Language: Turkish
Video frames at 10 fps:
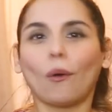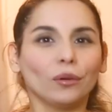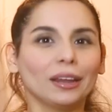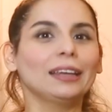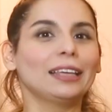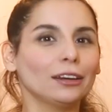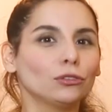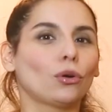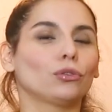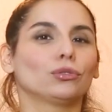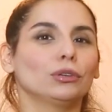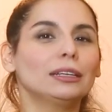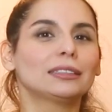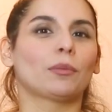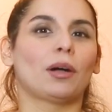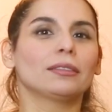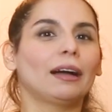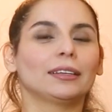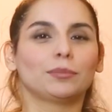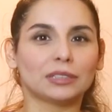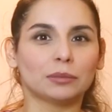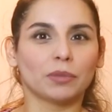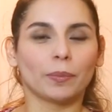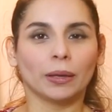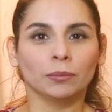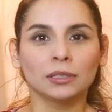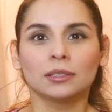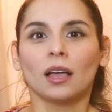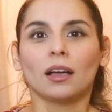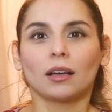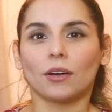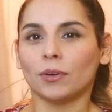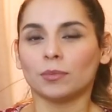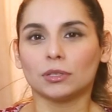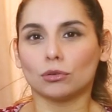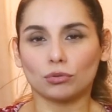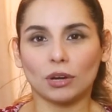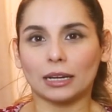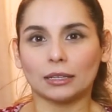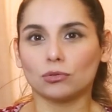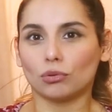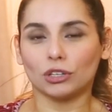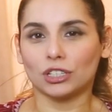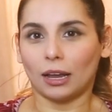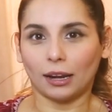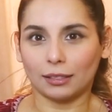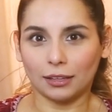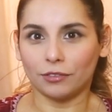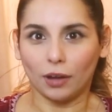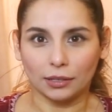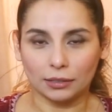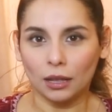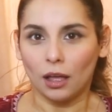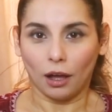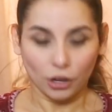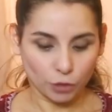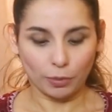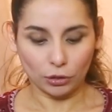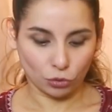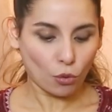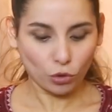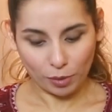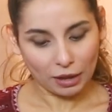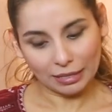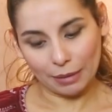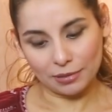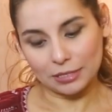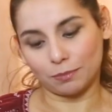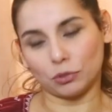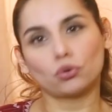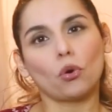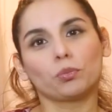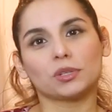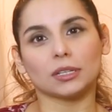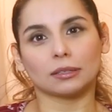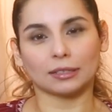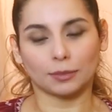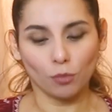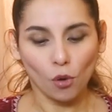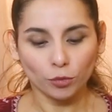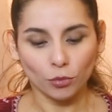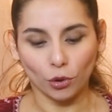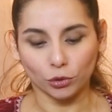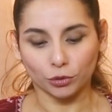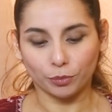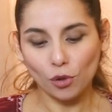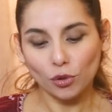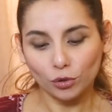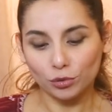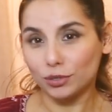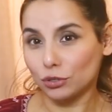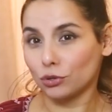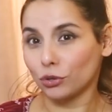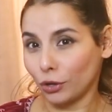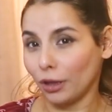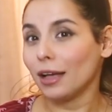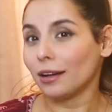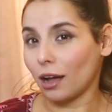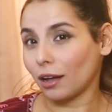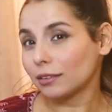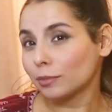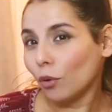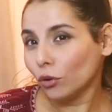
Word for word: Örneğin yeni doğduğu ilk zamanlarda bizim bebeğimiz kafamızda sürekli soru işaretleri vardı. Acaba doğru bağlayabildik mi? Çok mu sıktık? Bol mu oldu? Bol olduysa çünkü kakası